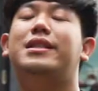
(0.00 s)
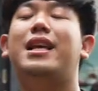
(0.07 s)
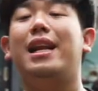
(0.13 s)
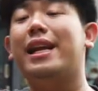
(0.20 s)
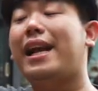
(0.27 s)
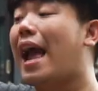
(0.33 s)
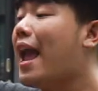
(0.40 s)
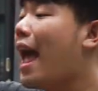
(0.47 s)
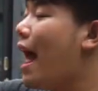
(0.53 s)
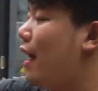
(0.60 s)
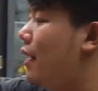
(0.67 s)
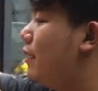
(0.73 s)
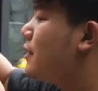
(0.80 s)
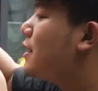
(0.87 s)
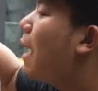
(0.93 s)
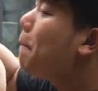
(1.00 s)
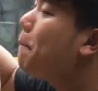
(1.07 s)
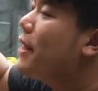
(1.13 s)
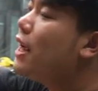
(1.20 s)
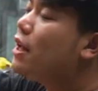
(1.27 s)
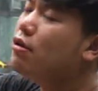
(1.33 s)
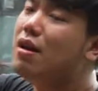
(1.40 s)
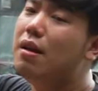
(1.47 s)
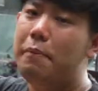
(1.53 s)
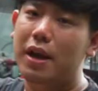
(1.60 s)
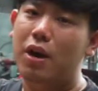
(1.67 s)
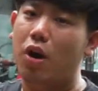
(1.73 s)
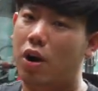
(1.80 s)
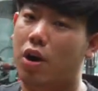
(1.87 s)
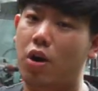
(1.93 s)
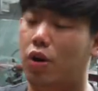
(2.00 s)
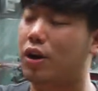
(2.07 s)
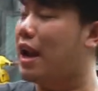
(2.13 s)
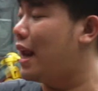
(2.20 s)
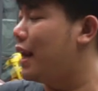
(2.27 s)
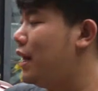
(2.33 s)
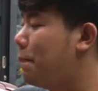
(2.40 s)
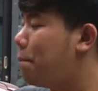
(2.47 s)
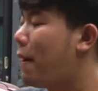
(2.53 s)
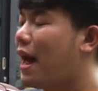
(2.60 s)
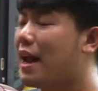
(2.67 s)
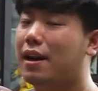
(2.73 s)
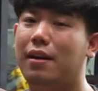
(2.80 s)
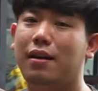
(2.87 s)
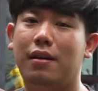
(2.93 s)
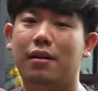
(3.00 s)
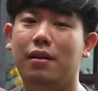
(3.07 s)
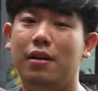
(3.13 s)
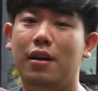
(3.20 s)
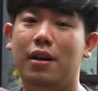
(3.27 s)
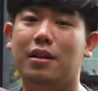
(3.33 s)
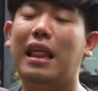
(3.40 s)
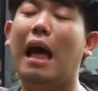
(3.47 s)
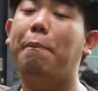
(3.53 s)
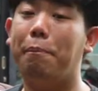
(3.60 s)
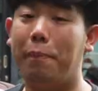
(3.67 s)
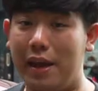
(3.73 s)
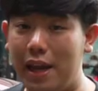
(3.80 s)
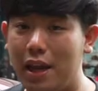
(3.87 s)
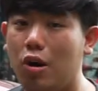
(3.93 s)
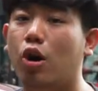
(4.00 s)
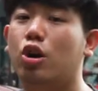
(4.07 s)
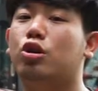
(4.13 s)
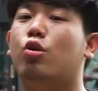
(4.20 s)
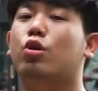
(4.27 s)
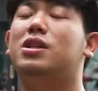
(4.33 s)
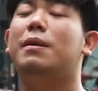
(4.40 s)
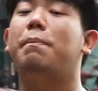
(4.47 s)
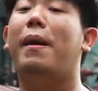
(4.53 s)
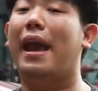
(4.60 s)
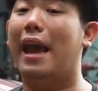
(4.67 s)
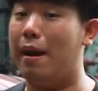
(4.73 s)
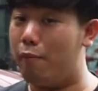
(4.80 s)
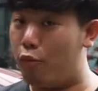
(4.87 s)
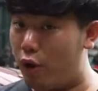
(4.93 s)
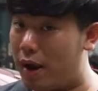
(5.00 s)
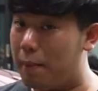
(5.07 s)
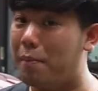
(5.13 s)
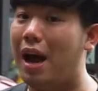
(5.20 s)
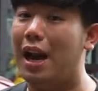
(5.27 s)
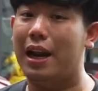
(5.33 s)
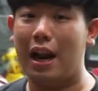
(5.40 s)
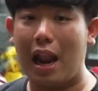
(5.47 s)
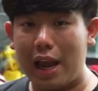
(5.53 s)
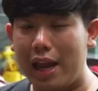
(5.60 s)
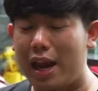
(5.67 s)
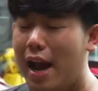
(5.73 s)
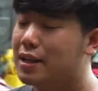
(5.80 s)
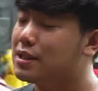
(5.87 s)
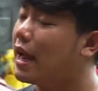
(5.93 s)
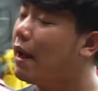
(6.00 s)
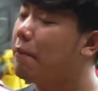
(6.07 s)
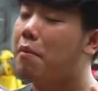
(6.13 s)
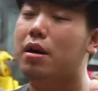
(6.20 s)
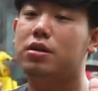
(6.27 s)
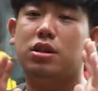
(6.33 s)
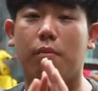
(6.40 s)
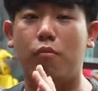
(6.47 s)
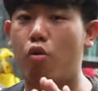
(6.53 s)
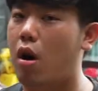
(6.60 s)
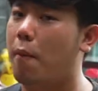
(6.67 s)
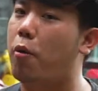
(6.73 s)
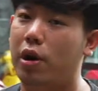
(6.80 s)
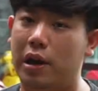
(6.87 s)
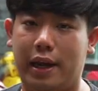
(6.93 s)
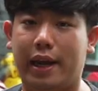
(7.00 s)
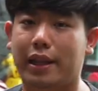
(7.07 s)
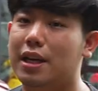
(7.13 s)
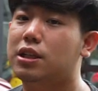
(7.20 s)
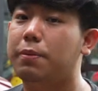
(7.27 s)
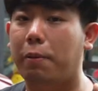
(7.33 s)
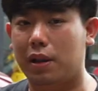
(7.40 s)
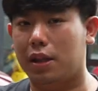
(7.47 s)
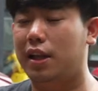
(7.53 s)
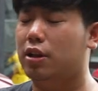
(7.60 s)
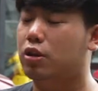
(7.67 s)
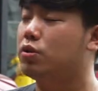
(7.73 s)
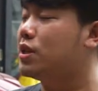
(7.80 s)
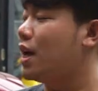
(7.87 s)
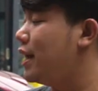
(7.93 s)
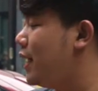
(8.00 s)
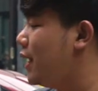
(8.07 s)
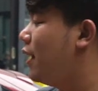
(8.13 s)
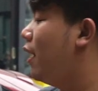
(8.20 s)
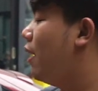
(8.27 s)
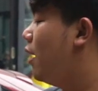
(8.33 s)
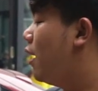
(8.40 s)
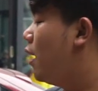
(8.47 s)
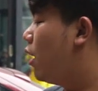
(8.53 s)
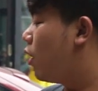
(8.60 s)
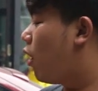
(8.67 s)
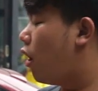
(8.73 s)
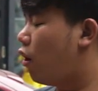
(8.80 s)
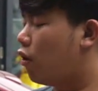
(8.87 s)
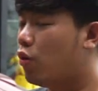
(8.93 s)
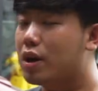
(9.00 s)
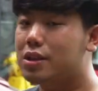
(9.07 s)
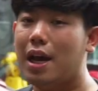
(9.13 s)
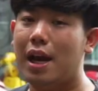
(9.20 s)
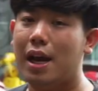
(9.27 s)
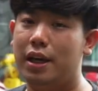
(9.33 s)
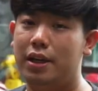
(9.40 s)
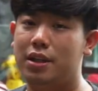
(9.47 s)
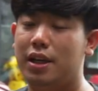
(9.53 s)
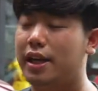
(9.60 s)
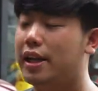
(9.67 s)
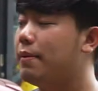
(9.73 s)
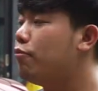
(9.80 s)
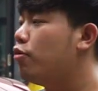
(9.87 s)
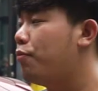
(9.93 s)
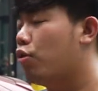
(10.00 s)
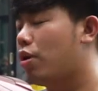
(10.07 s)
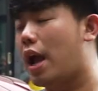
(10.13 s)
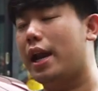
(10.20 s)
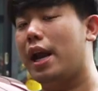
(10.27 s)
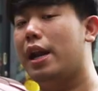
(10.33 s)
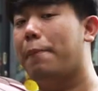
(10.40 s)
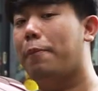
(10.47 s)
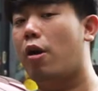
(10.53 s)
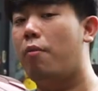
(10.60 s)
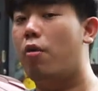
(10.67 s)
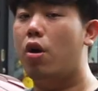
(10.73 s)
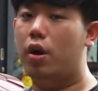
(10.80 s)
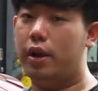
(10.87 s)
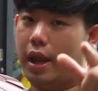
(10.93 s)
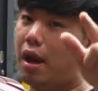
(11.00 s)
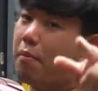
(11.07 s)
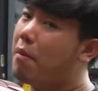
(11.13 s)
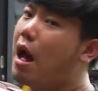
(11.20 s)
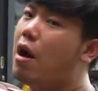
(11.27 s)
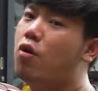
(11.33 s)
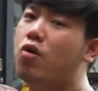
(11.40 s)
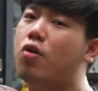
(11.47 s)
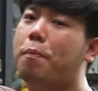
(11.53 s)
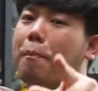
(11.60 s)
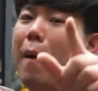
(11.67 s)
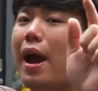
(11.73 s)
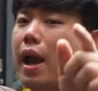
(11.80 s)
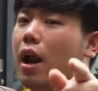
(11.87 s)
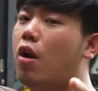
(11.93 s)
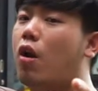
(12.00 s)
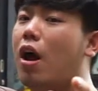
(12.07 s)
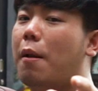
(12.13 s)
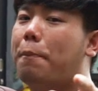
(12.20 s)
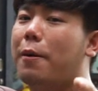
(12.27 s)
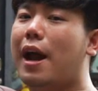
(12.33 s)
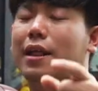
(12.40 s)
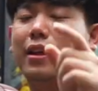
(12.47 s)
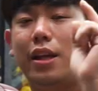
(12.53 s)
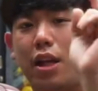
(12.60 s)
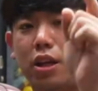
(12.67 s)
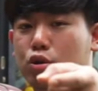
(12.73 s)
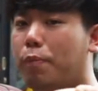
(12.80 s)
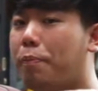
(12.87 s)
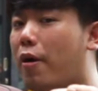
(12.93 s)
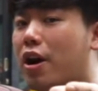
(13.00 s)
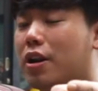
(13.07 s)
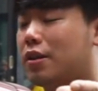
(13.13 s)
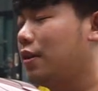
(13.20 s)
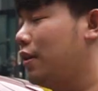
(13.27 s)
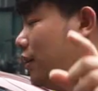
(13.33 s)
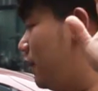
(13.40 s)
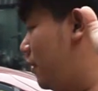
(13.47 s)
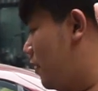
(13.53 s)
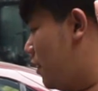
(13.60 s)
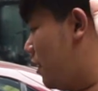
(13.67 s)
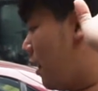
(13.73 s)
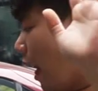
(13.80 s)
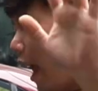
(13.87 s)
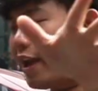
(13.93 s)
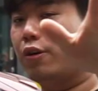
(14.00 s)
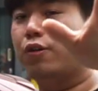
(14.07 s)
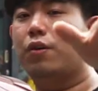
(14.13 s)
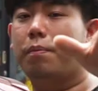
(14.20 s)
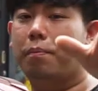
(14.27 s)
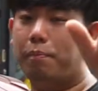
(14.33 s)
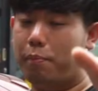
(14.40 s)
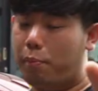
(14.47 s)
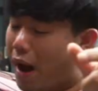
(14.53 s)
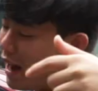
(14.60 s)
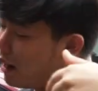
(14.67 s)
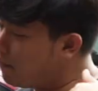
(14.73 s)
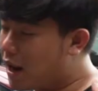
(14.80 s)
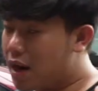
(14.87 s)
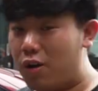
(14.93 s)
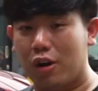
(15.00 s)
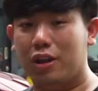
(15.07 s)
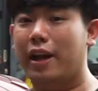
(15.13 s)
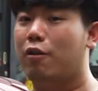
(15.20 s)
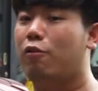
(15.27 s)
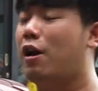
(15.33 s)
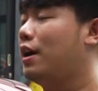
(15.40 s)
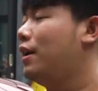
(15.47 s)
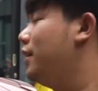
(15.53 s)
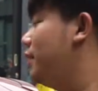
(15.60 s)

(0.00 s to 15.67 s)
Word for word: jadi kayak sampingnya tuh lebih gondrong dari depan tapi konstruksi BMW balik lagi guys, emang semua body kita seperti itu. Jadi kalau gua saranin di sini mumpung lagi ada promo yang mau pakai local pride kita support, ayo bareng-bareng kontak gua.